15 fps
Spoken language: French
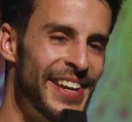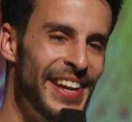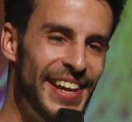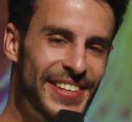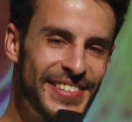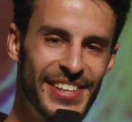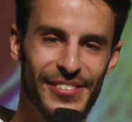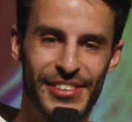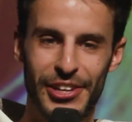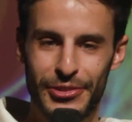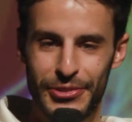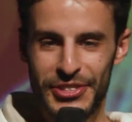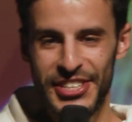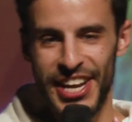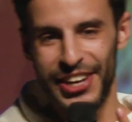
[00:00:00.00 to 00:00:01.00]
Et s'ils viennent
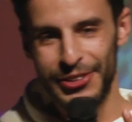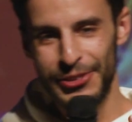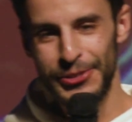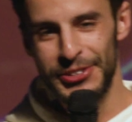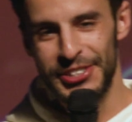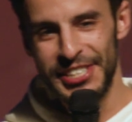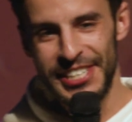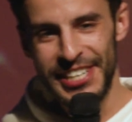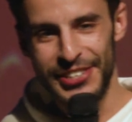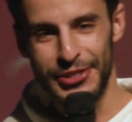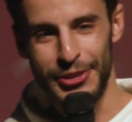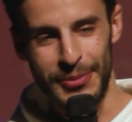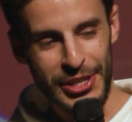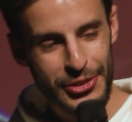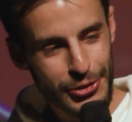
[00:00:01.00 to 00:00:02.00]
tous s'agglutiner
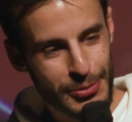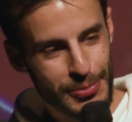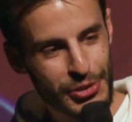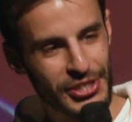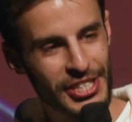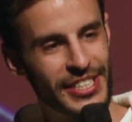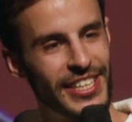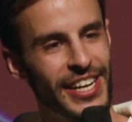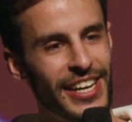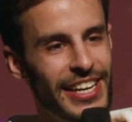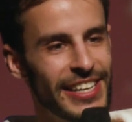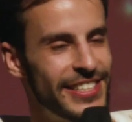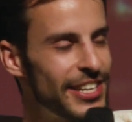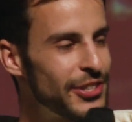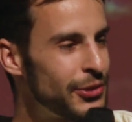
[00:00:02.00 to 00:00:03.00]
sur mes toutes petites
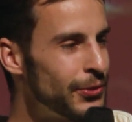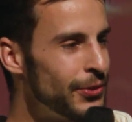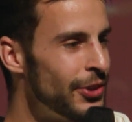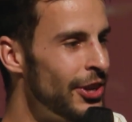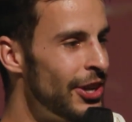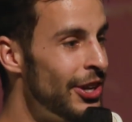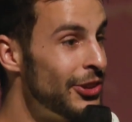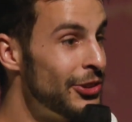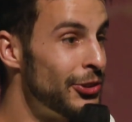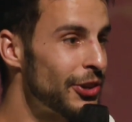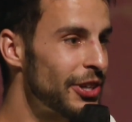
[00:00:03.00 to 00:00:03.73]
canalisations, je